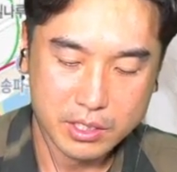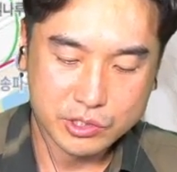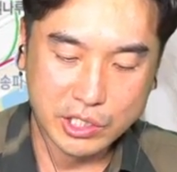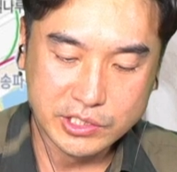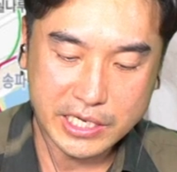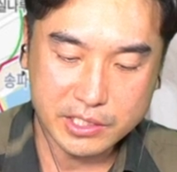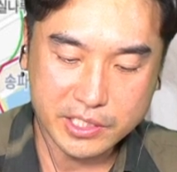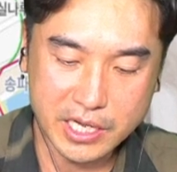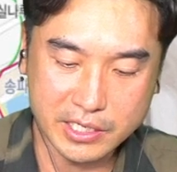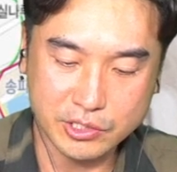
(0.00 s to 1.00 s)
전세를
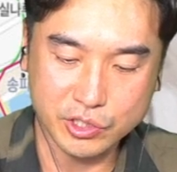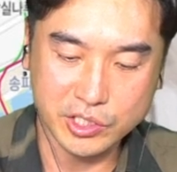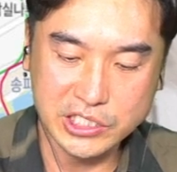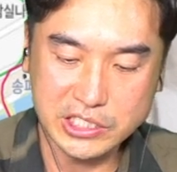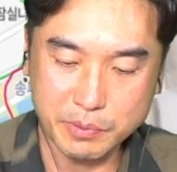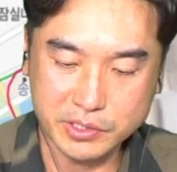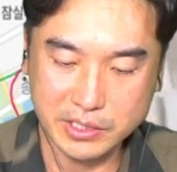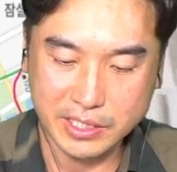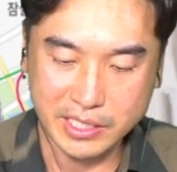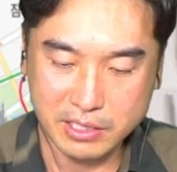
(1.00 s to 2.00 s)
끼야겠죠. 20억짜리
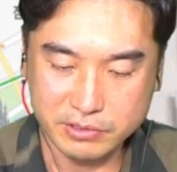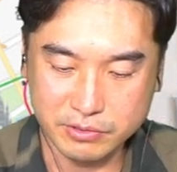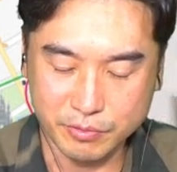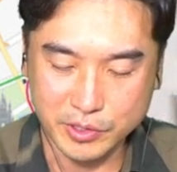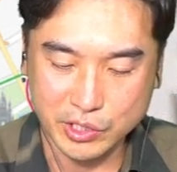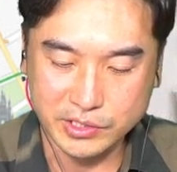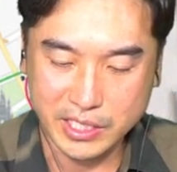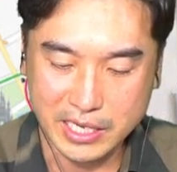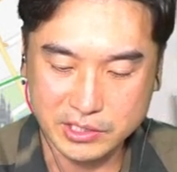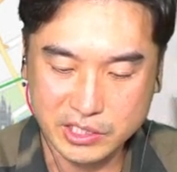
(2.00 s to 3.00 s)
산다고 그러면 전세
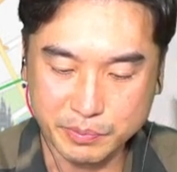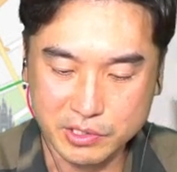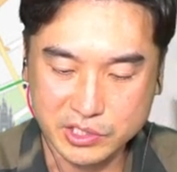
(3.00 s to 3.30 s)
한 11억,